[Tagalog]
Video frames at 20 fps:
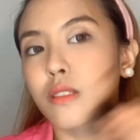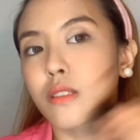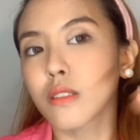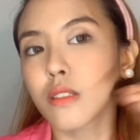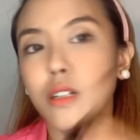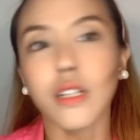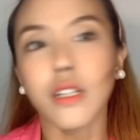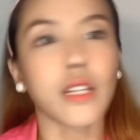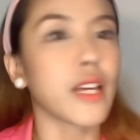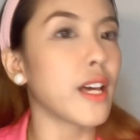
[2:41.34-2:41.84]

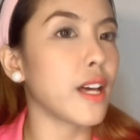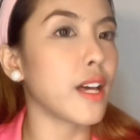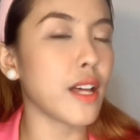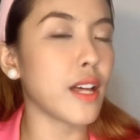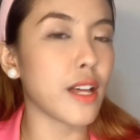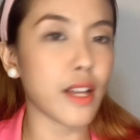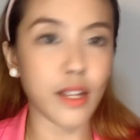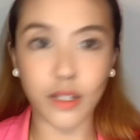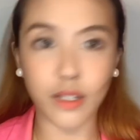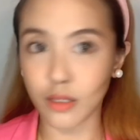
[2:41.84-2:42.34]

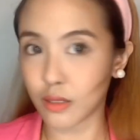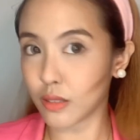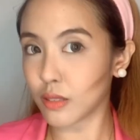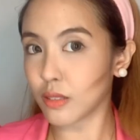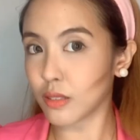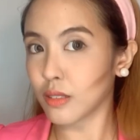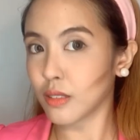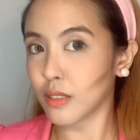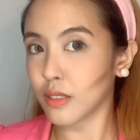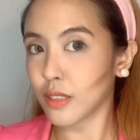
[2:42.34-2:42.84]
Ayan.
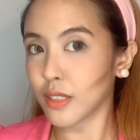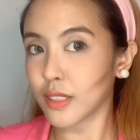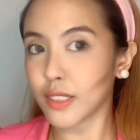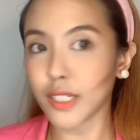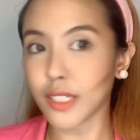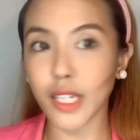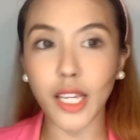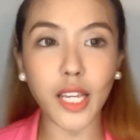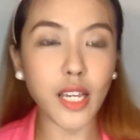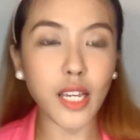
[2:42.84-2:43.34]

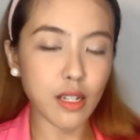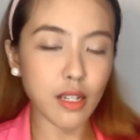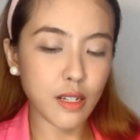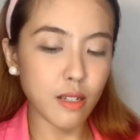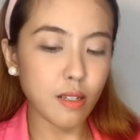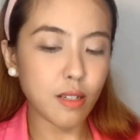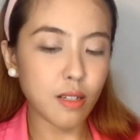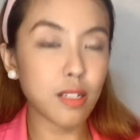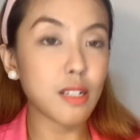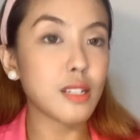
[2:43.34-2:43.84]
See?
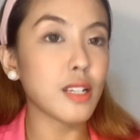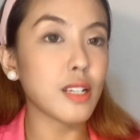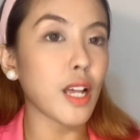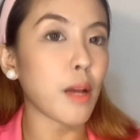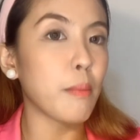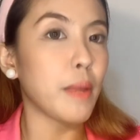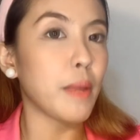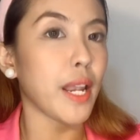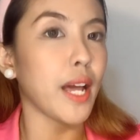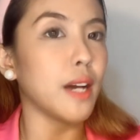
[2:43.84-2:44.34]
Sa
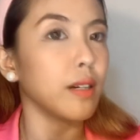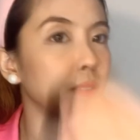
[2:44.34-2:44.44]
kabila.